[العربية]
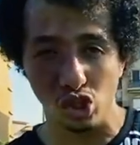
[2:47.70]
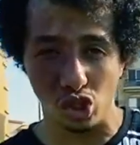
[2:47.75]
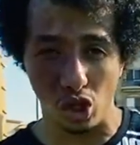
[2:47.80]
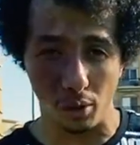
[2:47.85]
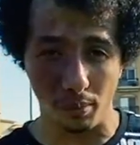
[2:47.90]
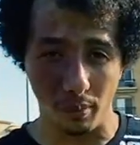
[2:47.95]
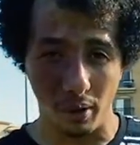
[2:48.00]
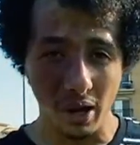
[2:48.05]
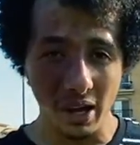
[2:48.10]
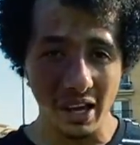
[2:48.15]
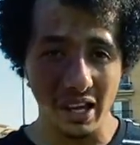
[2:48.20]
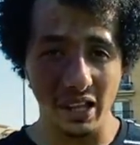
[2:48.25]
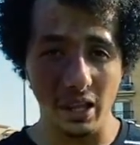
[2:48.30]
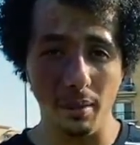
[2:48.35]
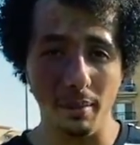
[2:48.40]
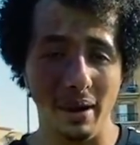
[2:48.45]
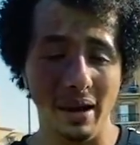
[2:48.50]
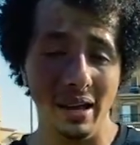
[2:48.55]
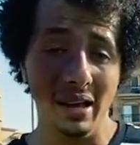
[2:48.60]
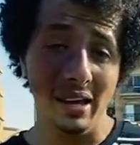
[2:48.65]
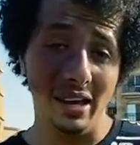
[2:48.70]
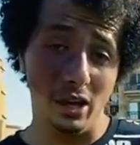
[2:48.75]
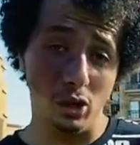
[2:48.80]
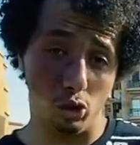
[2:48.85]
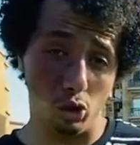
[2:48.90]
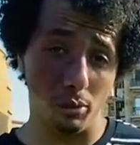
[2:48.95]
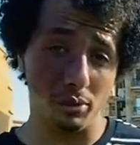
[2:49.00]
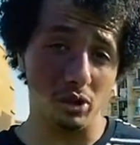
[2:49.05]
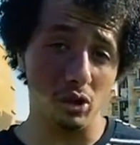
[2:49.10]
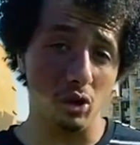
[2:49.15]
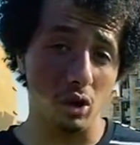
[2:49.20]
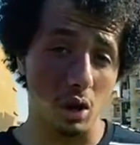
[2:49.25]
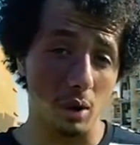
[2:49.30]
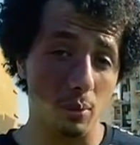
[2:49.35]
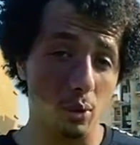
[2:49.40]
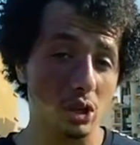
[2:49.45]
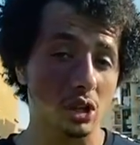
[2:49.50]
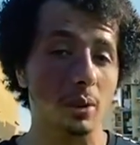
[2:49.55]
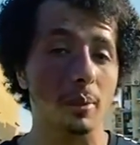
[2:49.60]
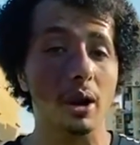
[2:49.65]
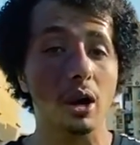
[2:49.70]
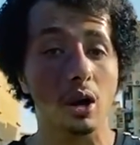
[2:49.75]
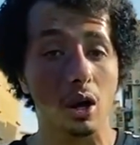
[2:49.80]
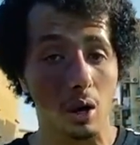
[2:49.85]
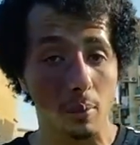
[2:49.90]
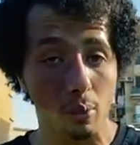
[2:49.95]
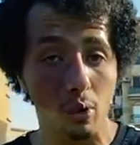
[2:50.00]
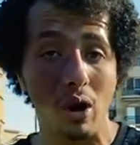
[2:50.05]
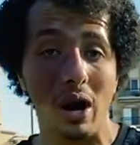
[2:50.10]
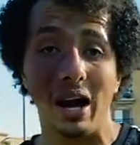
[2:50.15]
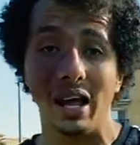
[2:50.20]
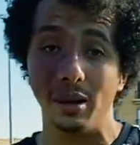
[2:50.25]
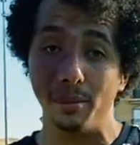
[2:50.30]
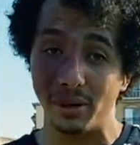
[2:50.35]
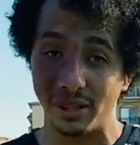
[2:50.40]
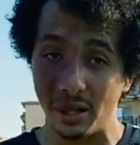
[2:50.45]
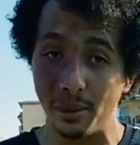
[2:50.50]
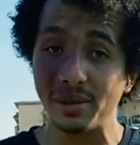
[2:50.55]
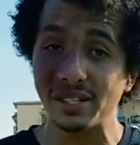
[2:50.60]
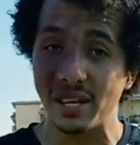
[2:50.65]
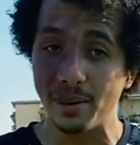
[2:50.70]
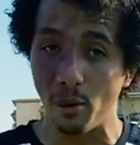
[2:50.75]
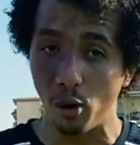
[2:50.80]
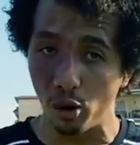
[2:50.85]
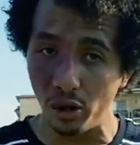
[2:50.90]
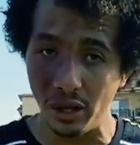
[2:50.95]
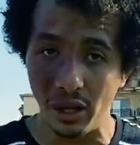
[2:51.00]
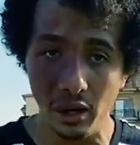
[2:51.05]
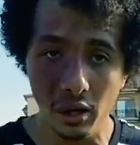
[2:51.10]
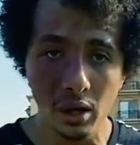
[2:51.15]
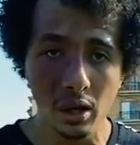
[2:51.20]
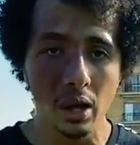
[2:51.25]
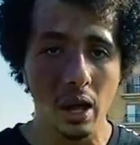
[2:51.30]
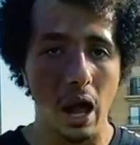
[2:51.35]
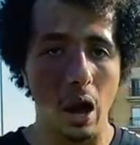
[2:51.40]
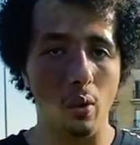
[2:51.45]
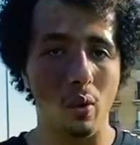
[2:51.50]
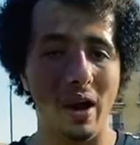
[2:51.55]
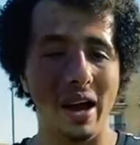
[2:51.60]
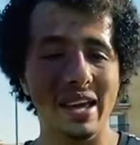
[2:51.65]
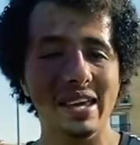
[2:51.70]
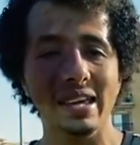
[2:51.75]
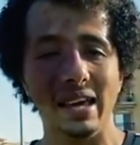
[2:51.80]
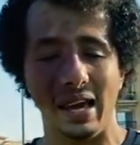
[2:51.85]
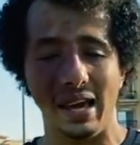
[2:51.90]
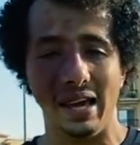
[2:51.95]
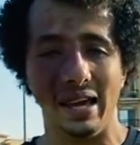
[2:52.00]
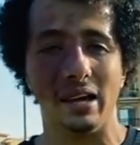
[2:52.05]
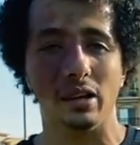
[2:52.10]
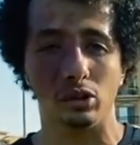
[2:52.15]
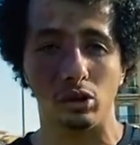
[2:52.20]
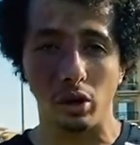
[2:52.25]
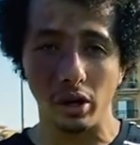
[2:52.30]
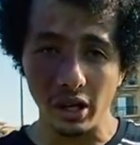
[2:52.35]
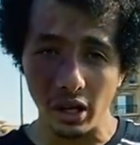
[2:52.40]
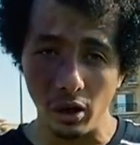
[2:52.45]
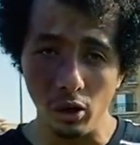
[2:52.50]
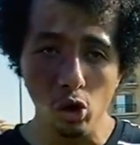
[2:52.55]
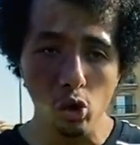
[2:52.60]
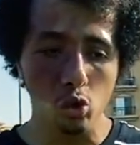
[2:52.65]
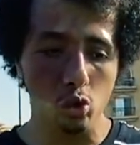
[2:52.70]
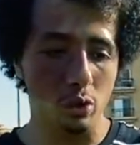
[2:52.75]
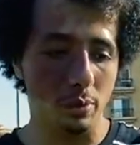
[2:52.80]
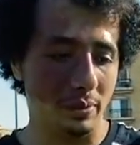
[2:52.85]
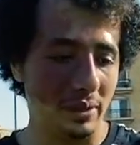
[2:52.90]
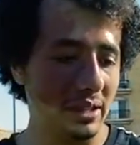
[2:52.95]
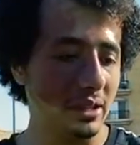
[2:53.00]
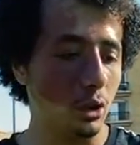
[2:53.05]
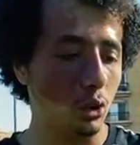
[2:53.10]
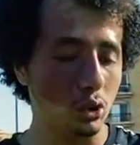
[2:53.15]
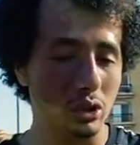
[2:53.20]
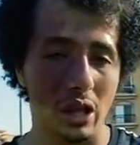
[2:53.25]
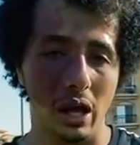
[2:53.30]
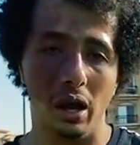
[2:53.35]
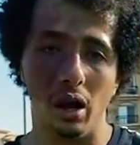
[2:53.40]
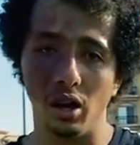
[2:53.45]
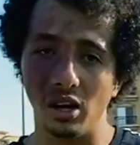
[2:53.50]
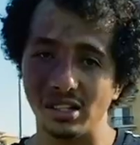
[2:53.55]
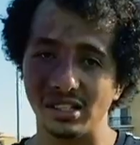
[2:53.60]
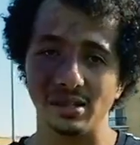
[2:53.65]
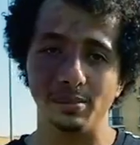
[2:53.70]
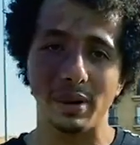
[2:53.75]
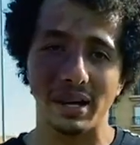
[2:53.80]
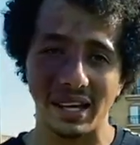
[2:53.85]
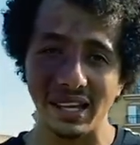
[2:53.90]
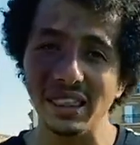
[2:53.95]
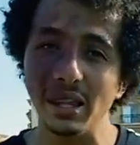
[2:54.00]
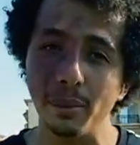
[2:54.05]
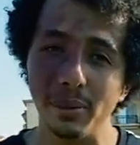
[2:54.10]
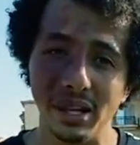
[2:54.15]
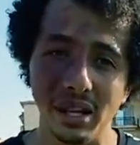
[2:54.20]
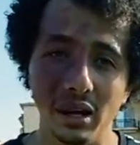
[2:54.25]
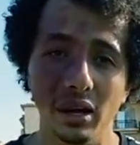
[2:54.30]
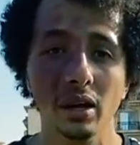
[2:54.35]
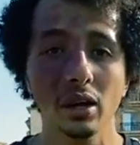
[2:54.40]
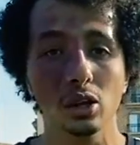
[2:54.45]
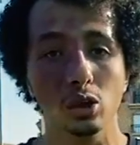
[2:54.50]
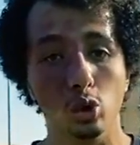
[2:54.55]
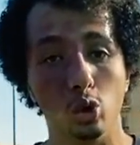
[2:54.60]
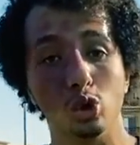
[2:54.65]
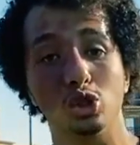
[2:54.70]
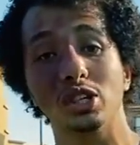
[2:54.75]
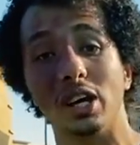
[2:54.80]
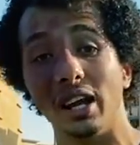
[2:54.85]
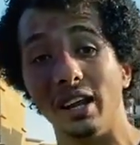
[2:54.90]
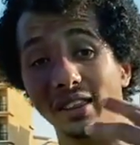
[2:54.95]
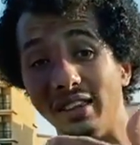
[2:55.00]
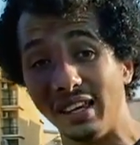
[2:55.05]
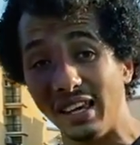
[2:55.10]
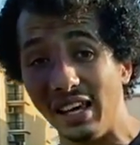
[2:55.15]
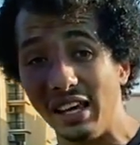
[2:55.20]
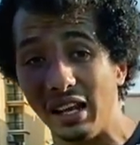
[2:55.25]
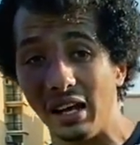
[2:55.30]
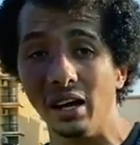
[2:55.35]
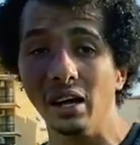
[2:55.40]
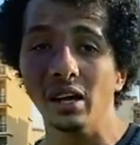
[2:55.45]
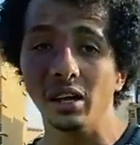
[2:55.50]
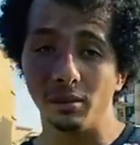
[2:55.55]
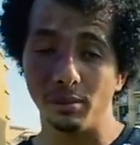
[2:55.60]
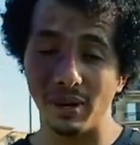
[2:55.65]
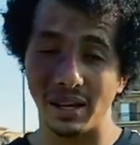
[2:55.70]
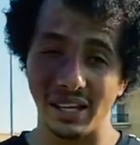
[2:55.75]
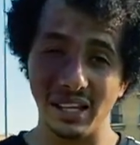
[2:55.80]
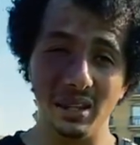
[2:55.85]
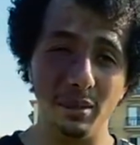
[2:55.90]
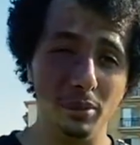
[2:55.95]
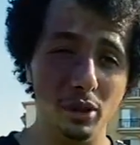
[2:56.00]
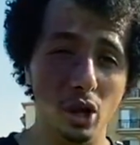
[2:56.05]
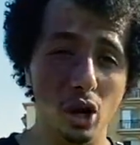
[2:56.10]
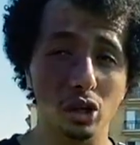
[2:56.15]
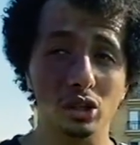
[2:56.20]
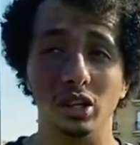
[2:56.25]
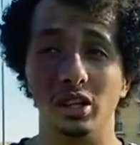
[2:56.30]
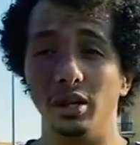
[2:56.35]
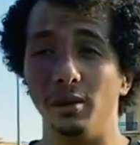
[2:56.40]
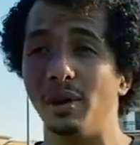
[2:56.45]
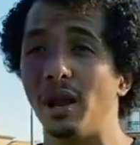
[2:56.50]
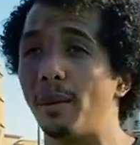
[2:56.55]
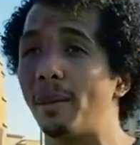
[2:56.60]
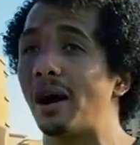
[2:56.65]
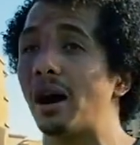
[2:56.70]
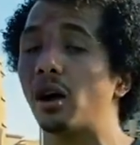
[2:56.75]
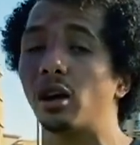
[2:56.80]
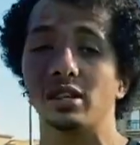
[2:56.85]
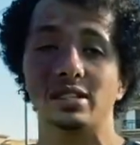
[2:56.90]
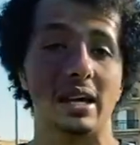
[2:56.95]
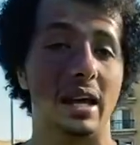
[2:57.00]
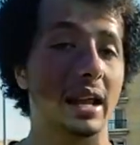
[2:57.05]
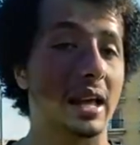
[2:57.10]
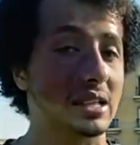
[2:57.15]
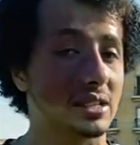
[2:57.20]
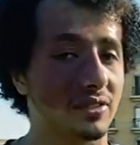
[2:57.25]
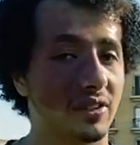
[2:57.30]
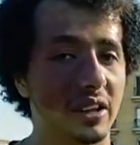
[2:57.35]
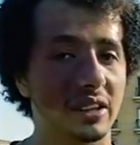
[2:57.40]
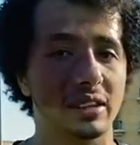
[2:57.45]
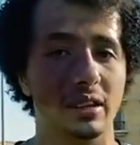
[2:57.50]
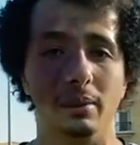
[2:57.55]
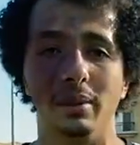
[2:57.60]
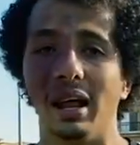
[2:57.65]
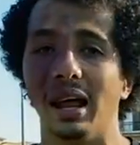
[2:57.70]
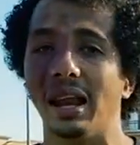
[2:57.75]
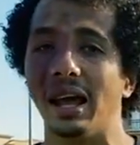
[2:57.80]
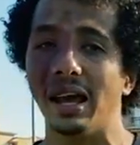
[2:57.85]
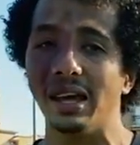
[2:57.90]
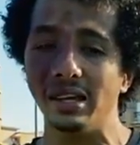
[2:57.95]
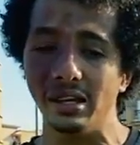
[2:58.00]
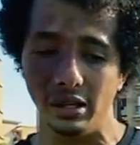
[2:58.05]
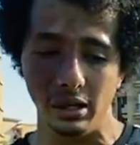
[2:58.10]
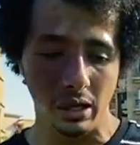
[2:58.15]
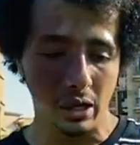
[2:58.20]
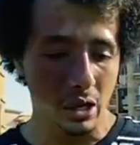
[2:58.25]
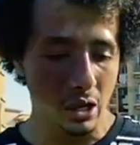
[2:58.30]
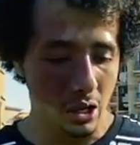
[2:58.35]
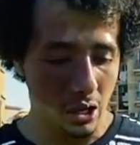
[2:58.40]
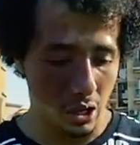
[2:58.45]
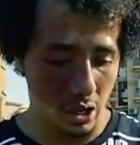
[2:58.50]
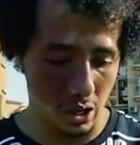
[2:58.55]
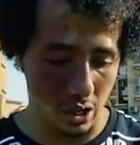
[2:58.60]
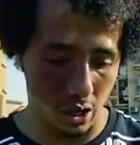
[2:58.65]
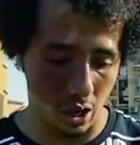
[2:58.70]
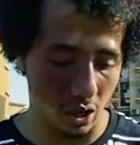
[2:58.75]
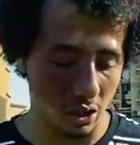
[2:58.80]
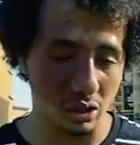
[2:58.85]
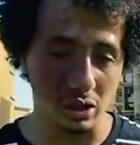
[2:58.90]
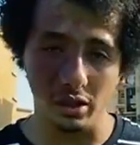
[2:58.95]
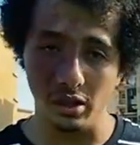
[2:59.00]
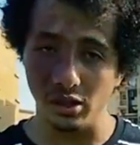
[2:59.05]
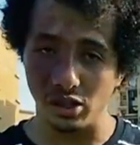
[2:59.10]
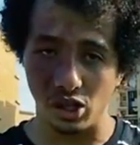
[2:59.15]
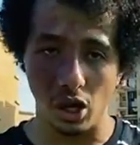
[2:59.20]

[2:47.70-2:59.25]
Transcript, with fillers: الصدمه انما انتوا لما تيجوا تجربوها طبعا جربوها على مرتبه زي ما قلنا او اي حاجه طريه ونبتدي ناخدها خلاص اتمكنا منها نخش على النجيله اتمكنا منها اكتر نعملها بقى خلاص على اسفلت نعملها على اي ارض